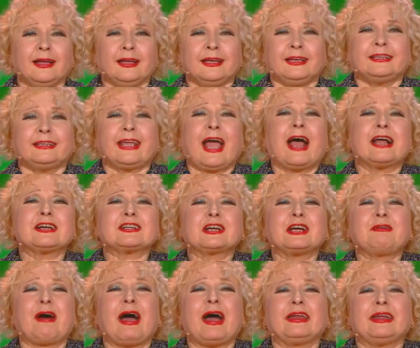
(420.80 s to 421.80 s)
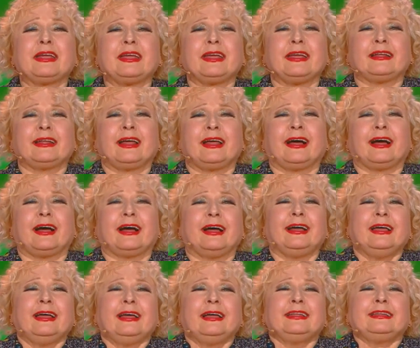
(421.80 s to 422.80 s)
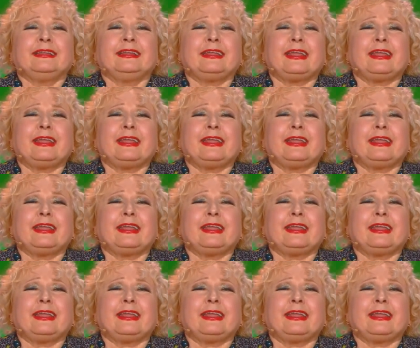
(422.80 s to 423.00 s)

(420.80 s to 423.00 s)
я же говорила, не